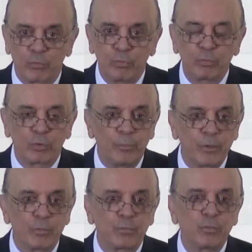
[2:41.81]
junto
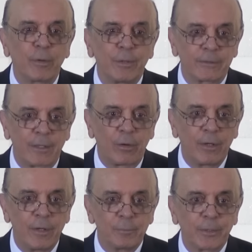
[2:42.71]
comigo
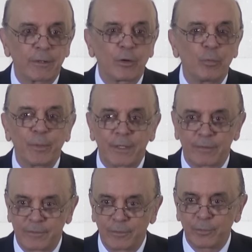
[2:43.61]
fundamental para a
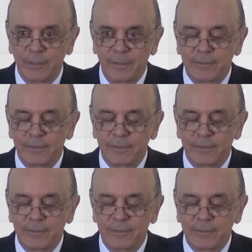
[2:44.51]
recuperação